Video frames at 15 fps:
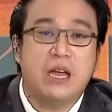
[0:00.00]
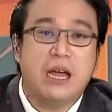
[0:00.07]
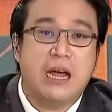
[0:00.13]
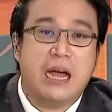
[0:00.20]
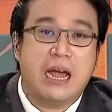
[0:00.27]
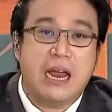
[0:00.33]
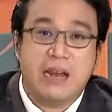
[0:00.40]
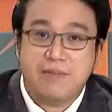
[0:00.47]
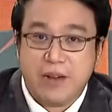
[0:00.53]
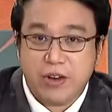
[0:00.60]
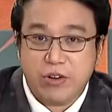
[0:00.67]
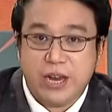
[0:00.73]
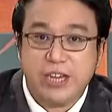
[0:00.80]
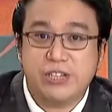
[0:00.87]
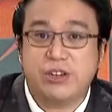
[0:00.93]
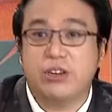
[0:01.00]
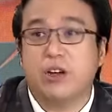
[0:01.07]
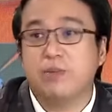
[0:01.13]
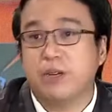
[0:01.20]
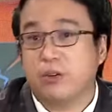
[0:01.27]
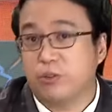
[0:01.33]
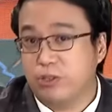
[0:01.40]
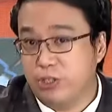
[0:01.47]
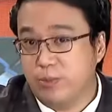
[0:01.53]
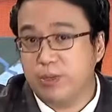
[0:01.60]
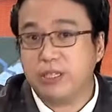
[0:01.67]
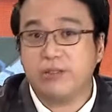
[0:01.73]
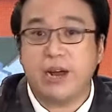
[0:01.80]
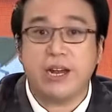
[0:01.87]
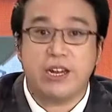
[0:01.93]
uh, in violation of the
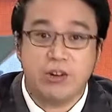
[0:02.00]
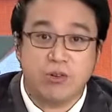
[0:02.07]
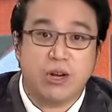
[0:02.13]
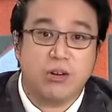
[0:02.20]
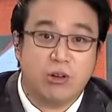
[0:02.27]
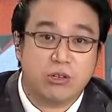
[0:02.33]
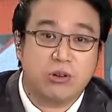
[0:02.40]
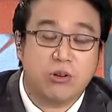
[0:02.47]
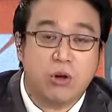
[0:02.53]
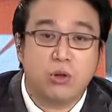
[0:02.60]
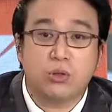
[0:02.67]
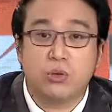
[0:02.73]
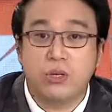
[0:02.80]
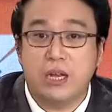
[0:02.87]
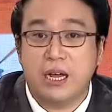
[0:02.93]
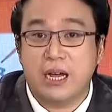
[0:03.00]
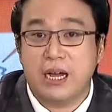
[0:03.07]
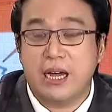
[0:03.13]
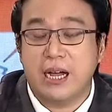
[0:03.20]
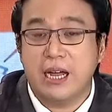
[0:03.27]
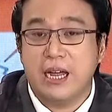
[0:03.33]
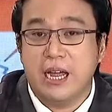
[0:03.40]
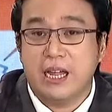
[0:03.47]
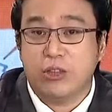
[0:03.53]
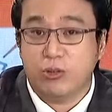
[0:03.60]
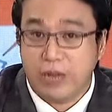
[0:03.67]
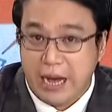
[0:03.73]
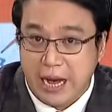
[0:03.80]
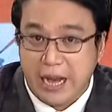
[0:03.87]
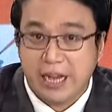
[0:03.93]
consumer's right. You can also go to the to
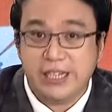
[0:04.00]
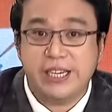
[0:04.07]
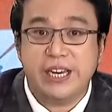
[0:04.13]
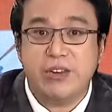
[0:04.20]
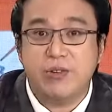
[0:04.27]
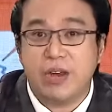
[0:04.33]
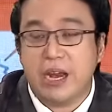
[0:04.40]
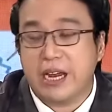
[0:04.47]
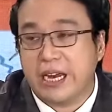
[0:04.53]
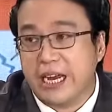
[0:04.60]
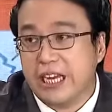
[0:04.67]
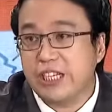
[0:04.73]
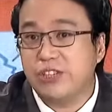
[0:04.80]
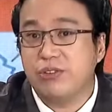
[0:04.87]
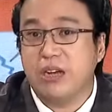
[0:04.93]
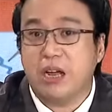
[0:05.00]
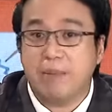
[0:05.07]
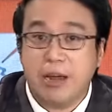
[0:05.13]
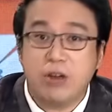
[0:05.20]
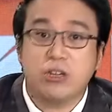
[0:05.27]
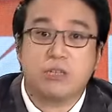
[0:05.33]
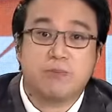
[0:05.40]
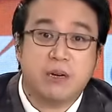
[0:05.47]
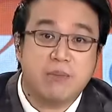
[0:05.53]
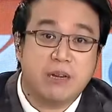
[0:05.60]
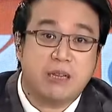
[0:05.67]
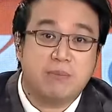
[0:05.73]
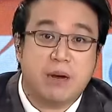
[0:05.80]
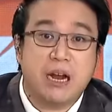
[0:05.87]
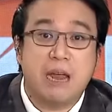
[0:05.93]
the LGU na nag-issue ng mayor's
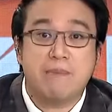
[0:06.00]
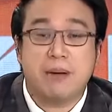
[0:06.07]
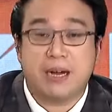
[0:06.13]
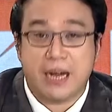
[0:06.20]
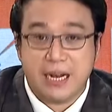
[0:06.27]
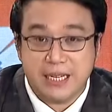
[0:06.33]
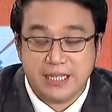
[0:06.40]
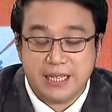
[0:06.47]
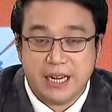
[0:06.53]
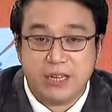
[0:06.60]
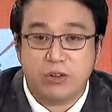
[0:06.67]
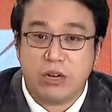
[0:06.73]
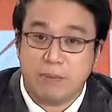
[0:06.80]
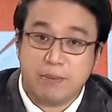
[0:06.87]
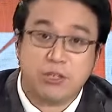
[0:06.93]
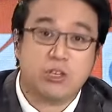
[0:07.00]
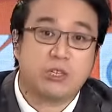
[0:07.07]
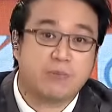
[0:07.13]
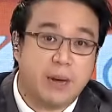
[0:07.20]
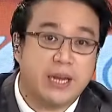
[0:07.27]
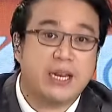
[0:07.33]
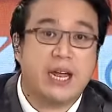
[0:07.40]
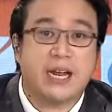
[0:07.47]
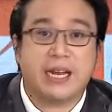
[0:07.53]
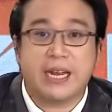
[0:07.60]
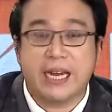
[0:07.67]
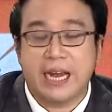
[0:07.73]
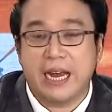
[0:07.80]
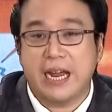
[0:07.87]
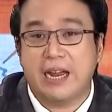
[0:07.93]
permit para ipa-cancel or ipa-suspend ang
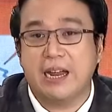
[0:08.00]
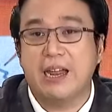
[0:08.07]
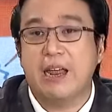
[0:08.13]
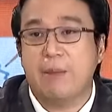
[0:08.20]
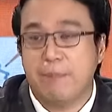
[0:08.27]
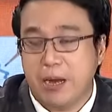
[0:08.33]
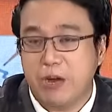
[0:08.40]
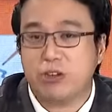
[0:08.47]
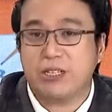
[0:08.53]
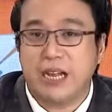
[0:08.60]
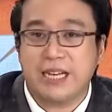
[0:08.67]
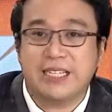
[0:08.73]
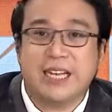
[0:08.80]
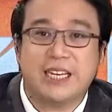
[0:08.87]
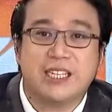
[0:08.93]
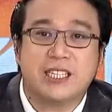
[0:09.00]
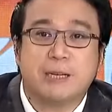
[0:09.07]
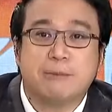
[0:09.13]
kanilang mayor's license.